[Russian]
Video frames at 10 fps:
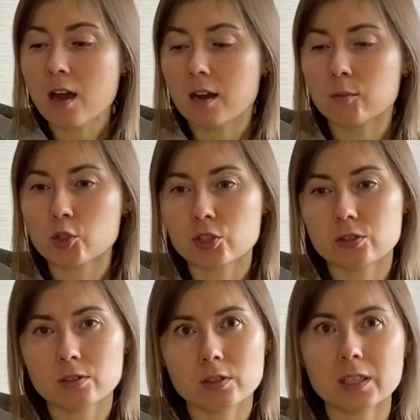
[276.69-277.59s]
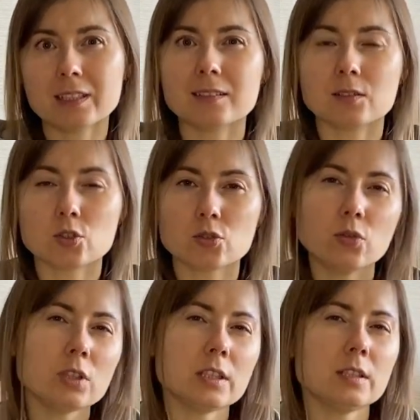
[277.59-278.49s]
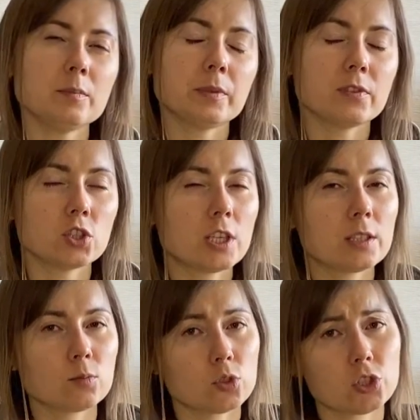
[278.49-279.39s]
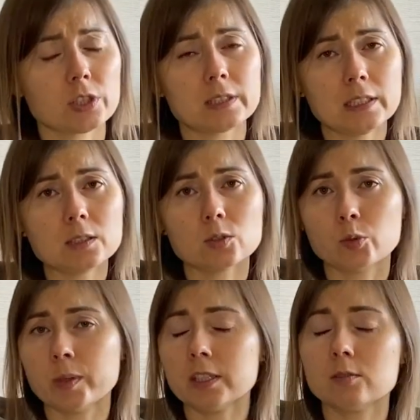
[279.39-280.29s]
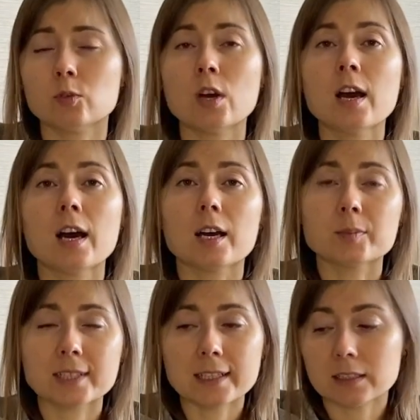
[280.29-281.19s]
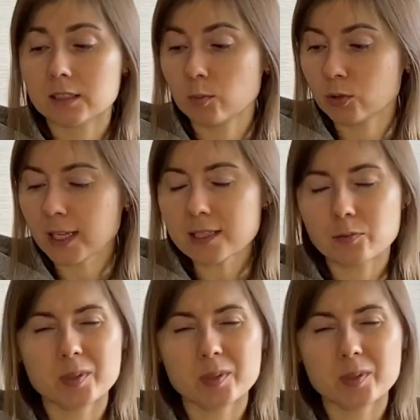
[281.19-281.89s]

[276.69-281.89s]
а, может э, какие-то изжоги, повреждать немножечко слизистую, поэтому обязательно наблюдайте.